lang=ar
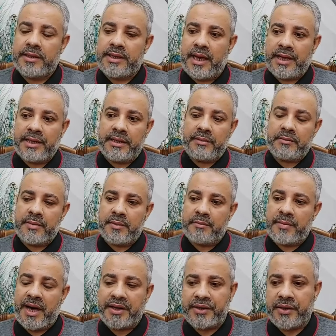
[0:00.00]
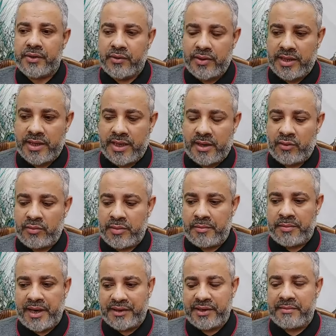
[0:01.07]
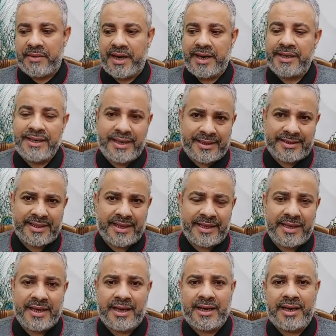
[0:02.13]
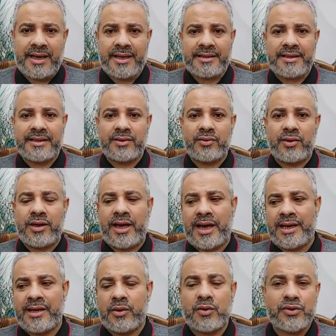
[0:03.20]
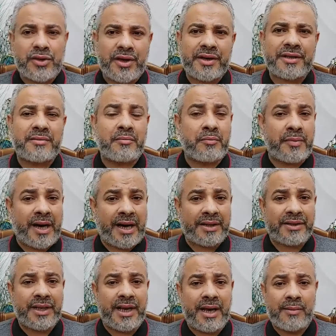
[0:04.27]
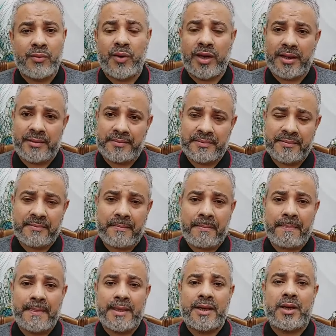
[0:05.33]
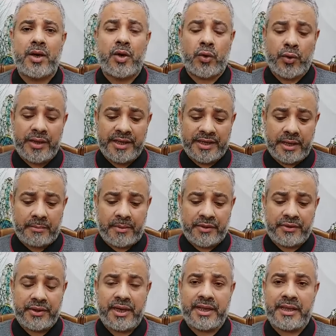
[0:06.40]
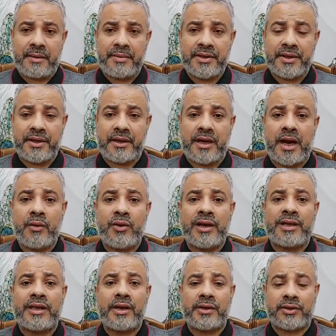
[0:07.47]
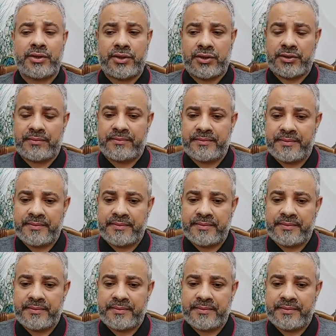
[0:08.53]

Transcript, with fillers: يعني من بعض الرؤى او من بعض المعاني السيئه التي تدل على خساره بعض الاموال رؤيه البطن الكبيره او الكرش